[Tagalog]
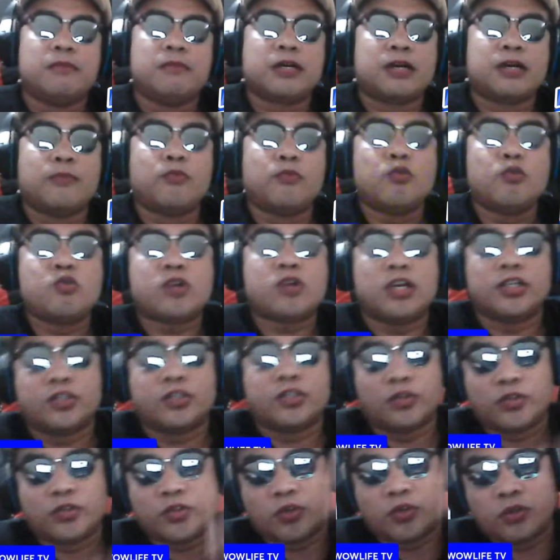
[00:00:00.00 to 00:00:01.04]
baka
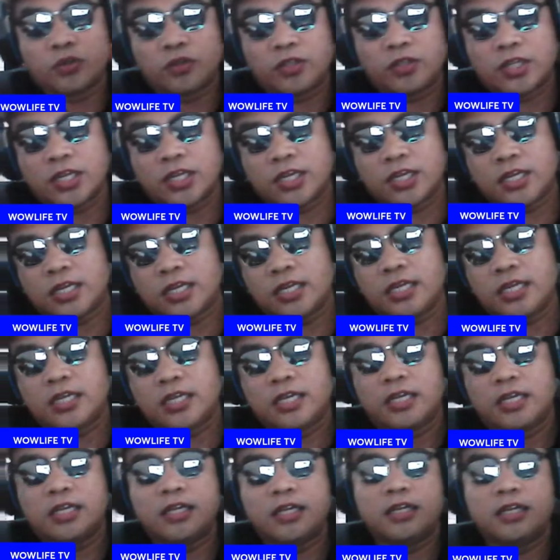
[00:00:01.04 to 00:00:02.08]
bukas o sunod
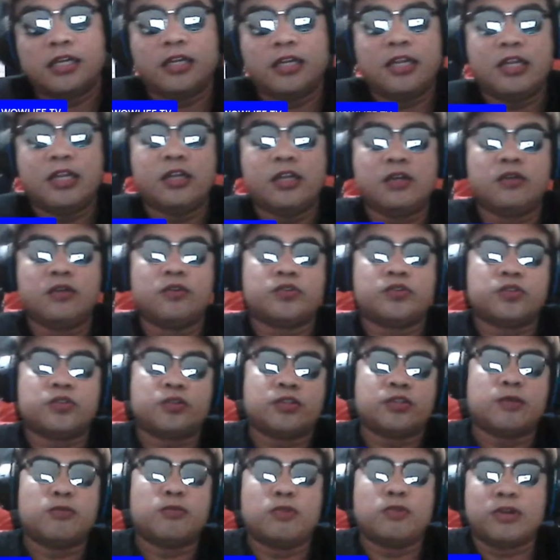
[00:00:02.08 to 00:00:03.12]
na linggo,
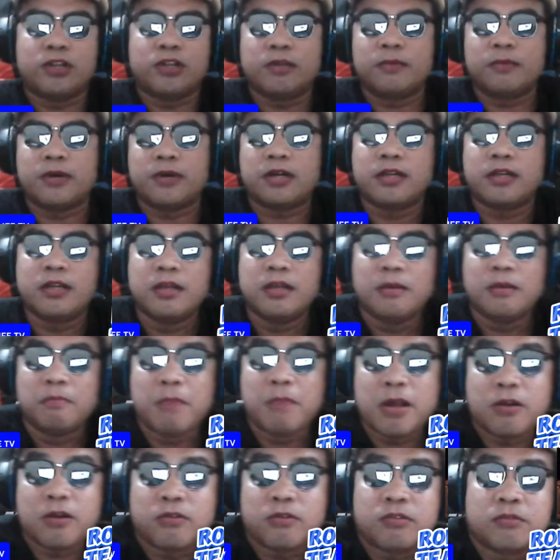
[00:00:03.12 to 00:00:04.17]
sunod na buwan, di ba?
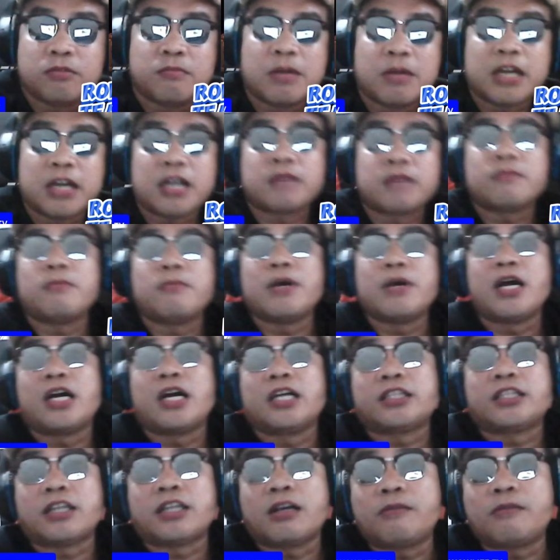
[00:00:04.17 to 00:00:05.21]
Mayroon maka,
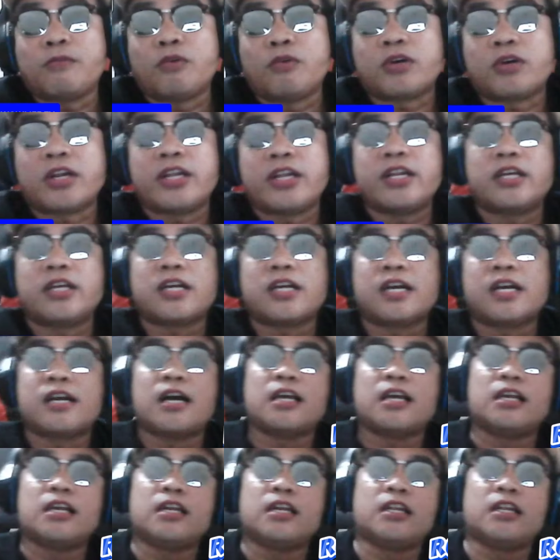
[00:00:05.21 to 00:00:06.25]
makakatagpo ka rin ng
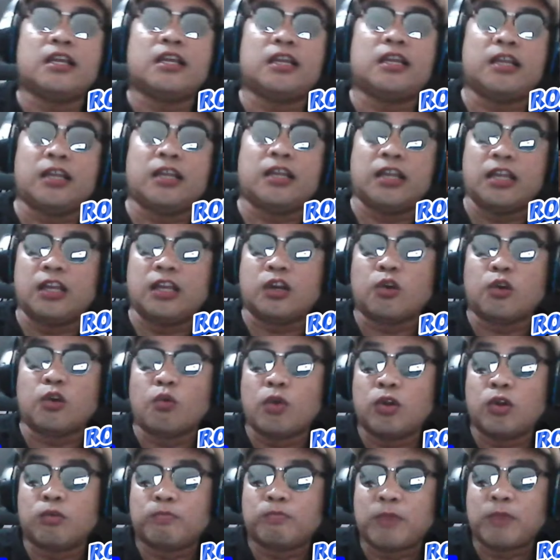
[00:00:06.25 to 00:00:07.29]
kagaya ni
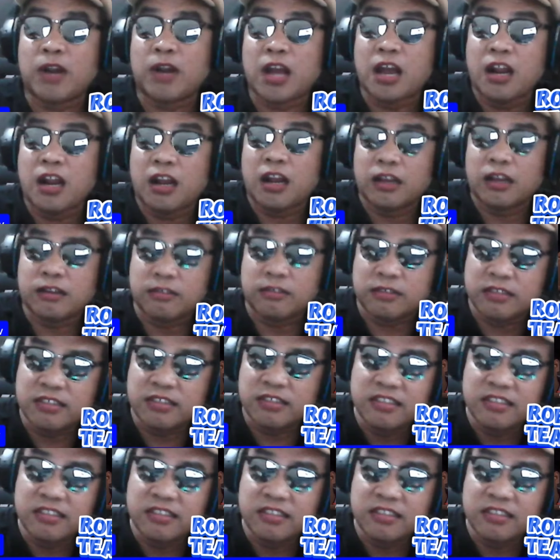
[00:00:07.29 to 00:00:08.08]
Ruel o Malalag. No?